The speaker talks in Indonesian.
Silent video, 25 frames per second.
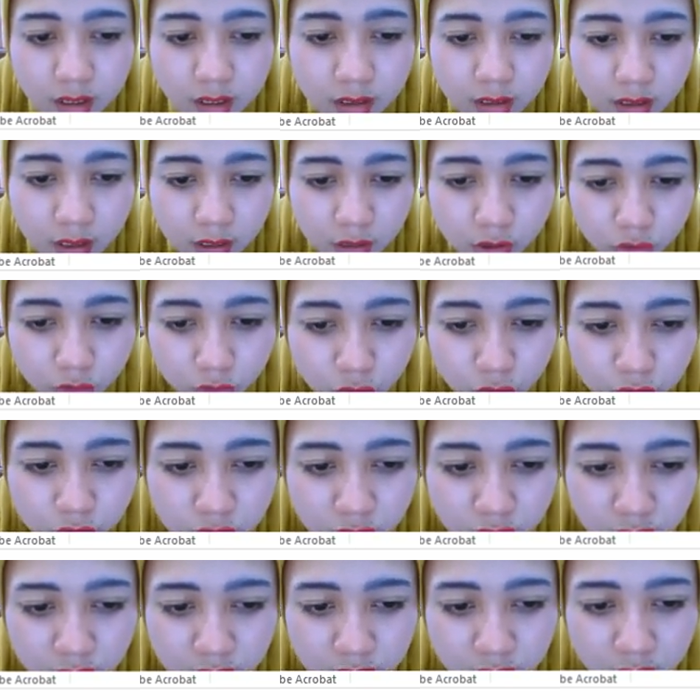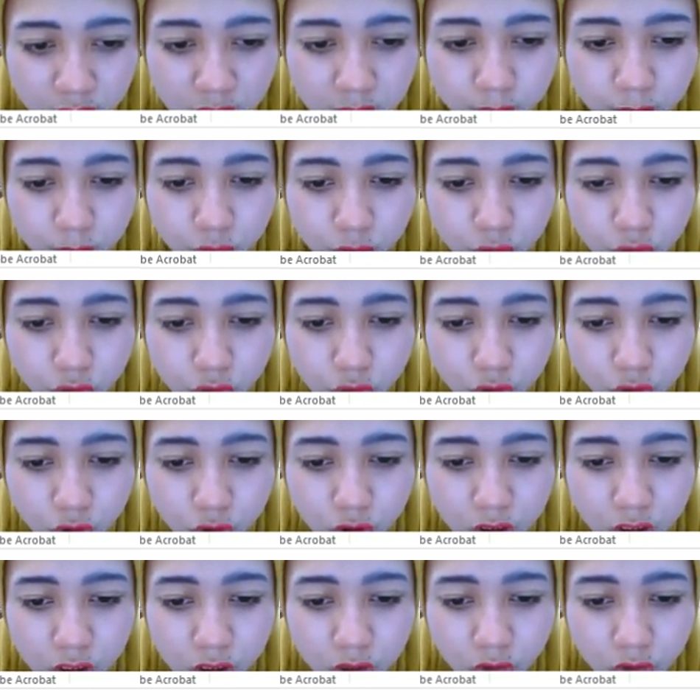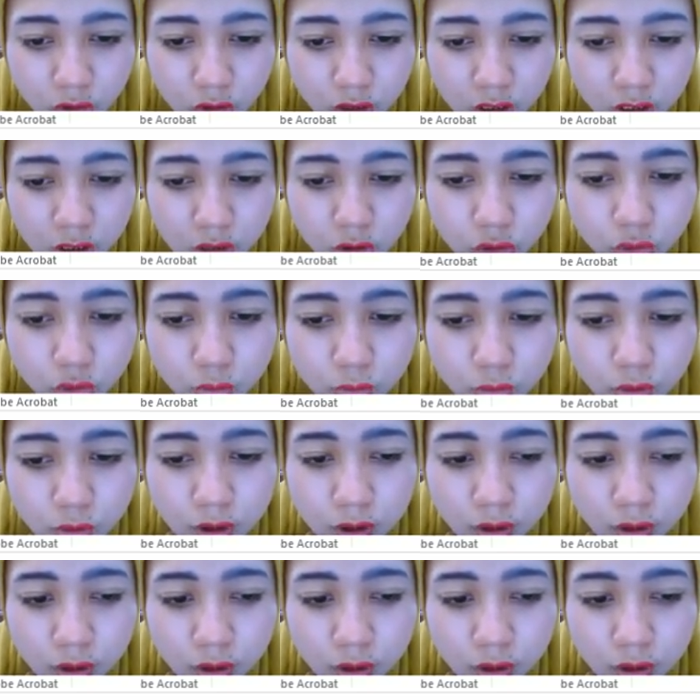yaitu jaringan penyusun organ-organ tubuh